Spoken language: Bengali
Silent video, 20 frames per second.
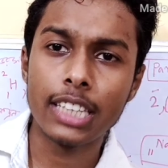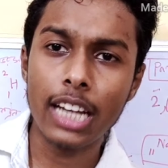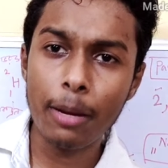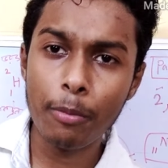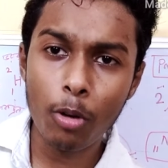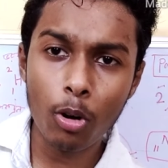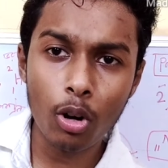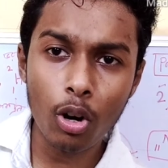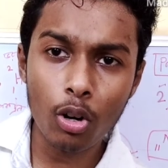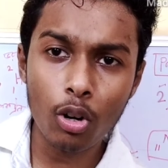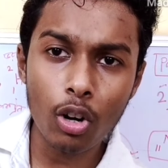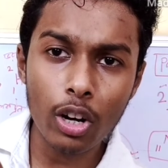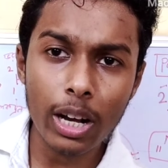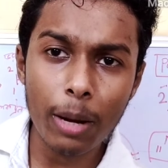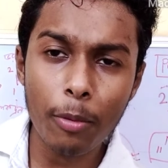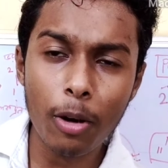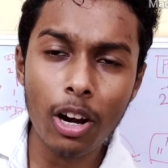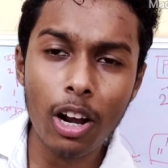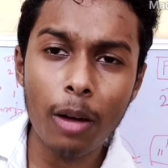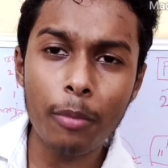সেই
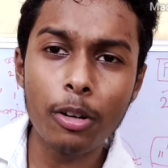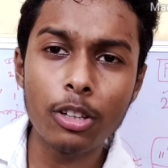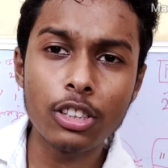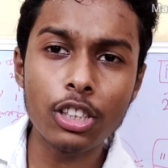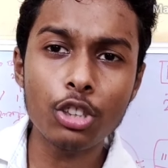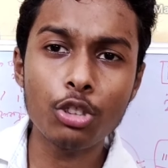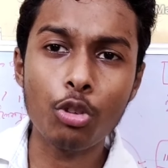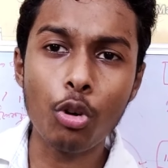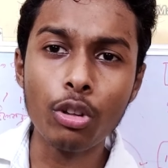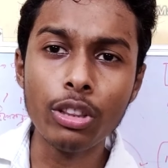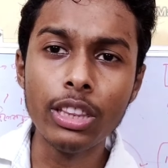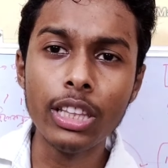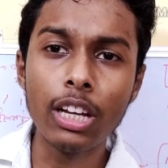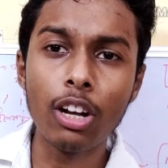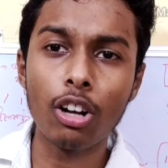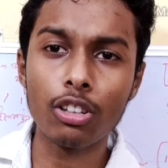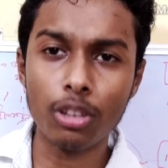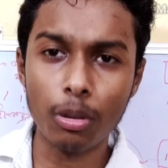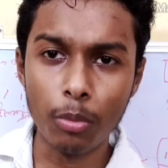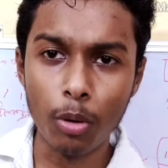মৌলগুলোকে বলা হবে হচ্ছে
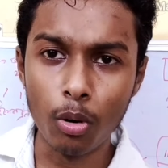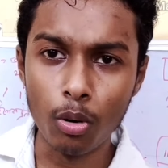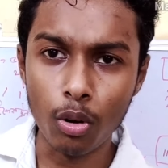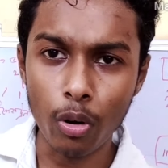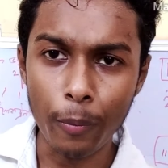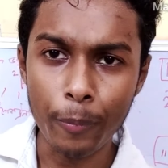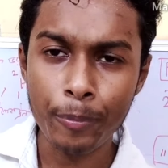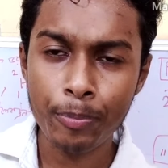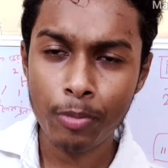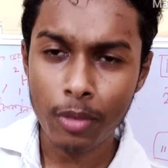সন্ধিগত মৌল